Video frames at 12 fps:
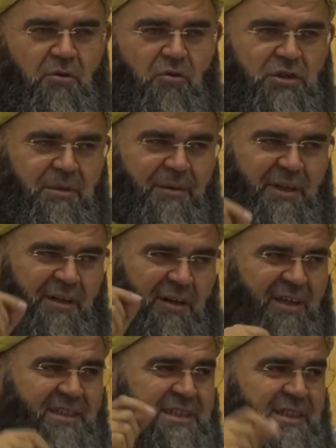O zaman
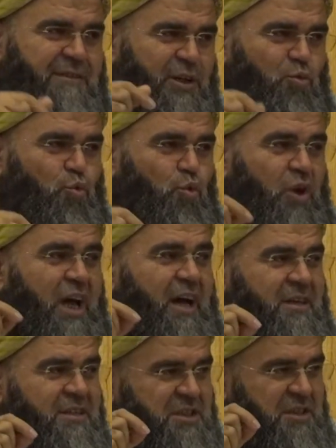kaç sefer
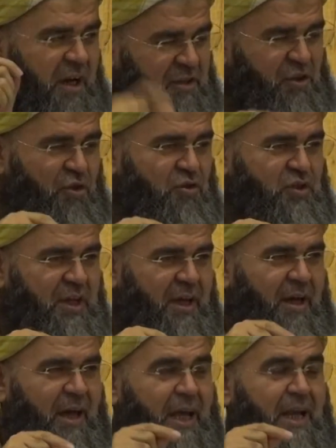kura
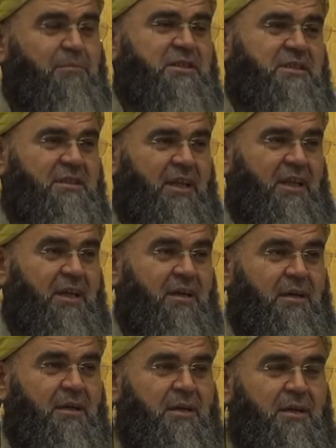atıyorsa her hepsinde
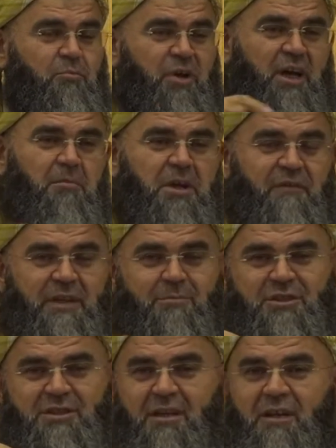de Peygamber
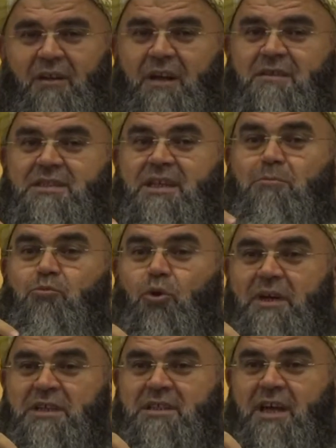Efendimiz sallallahu aleyhi ve sellem
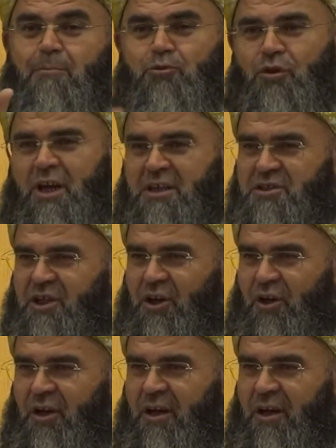babası Abdullah çıkıyor.